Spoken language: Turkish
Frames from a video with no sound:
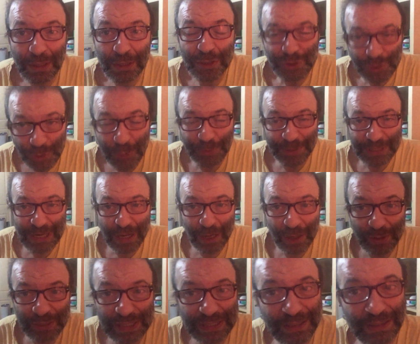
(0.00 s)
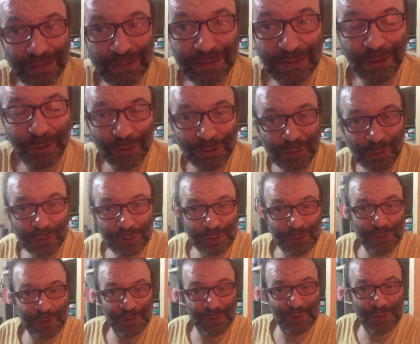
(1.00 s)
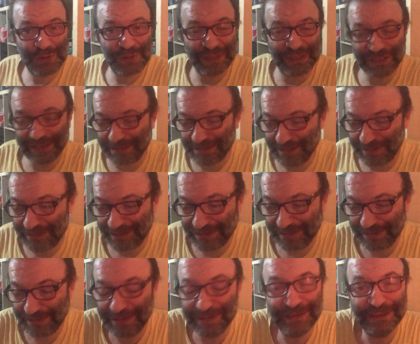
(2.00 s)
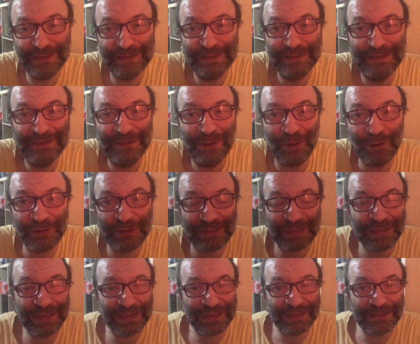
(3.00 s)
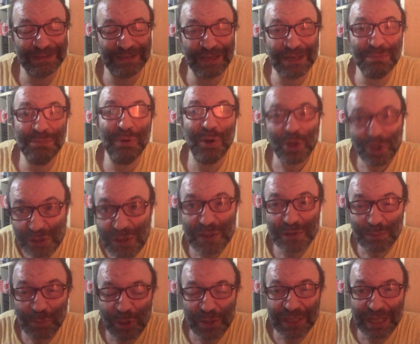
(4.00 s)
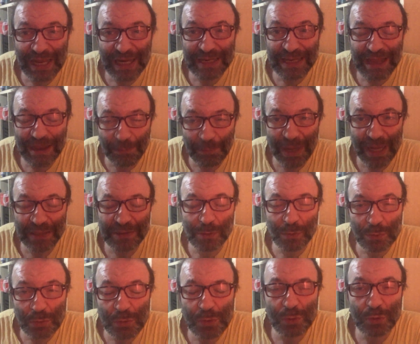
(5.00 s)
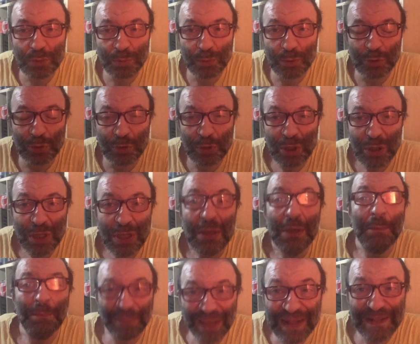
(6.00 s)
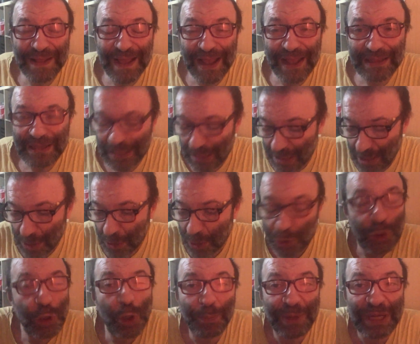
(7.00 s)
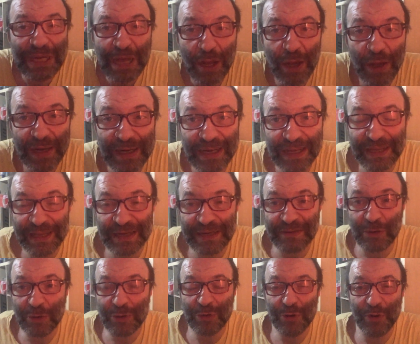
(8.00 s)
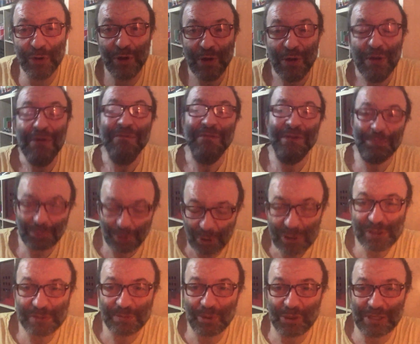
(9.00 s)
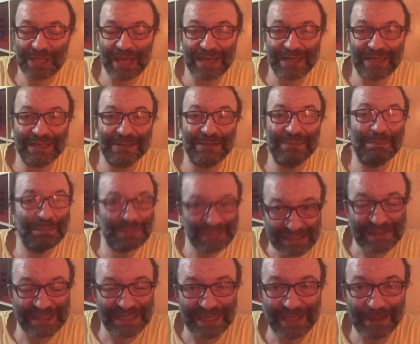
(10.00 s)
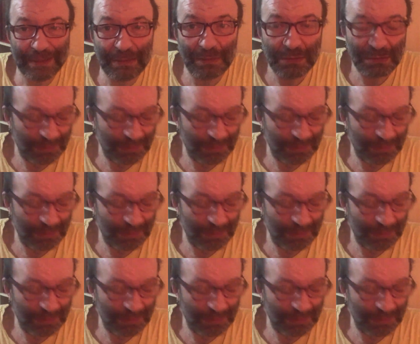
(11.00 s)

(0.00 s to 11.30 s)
Schopenhauer'i 19. yüzyılın e, ortalarında postmodern yapan unsur budur. Beden Schopenhauer'le geri dönüyor ve postmodernin miti,